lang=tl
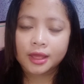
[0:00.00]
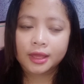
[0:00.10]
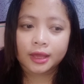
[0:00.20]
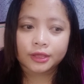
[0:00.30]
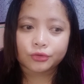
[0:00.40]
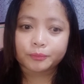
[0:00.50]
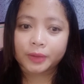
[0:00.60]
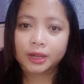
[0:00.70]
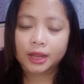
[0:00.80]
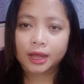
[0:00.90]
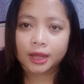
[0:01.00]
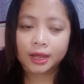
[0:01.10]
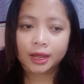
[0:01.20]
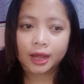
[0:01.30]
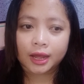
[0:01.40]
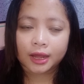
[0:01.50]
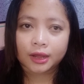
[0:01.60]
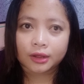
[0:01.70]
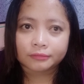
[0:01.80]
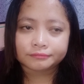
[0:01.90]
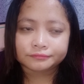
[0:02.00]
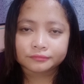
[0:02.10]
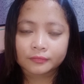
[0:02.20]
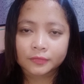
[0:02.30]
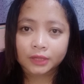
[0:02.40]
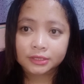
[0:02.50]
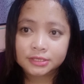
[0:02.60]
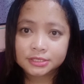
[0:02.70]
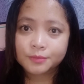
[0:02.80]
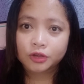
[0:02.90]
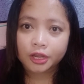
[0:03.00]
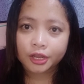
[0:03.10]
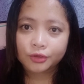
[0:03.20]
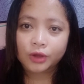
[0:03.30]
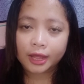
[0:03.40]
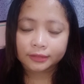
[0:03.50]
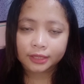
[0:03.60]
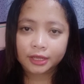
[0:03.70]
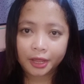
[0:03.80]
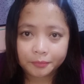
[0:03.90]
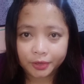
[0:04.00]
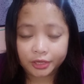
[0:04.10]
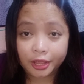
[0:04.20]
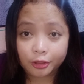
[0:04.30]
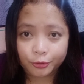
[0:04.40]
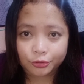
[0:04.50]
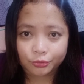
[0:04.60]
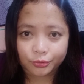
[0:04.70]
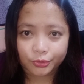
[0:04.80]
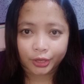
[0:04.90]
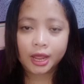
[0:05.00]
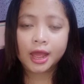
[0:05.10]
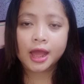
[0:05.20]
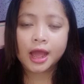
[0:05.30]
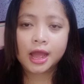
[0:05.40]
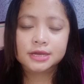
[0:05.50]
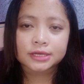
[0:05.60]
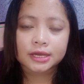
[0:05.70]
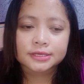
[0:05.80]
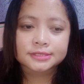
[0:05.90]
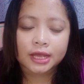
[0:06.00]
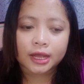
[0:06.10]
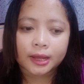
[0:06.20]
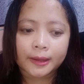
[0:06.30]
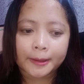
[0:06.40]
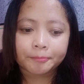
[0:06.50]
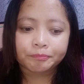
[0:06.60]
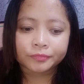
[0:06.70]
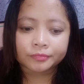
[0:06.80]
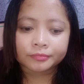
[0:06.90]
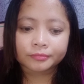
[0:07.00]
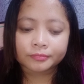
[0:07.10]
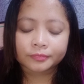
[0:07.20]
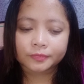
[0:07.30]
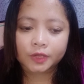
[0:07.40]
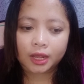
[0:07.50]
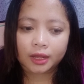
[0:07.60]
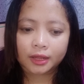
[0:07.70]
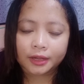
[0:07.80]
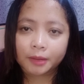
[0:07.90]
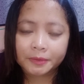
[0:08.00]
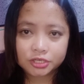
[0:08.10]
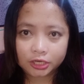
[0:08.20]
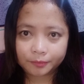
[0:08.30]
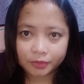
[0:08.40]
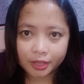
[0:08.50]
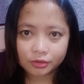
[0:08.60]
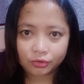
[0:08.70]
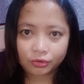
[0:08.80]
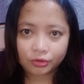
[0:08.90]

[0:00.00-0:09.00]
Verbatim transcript: Yun pala, um, nagsisimula na yung ating hyperthyroid nun. Hanggang sa, uh, nagpa-check up tayo.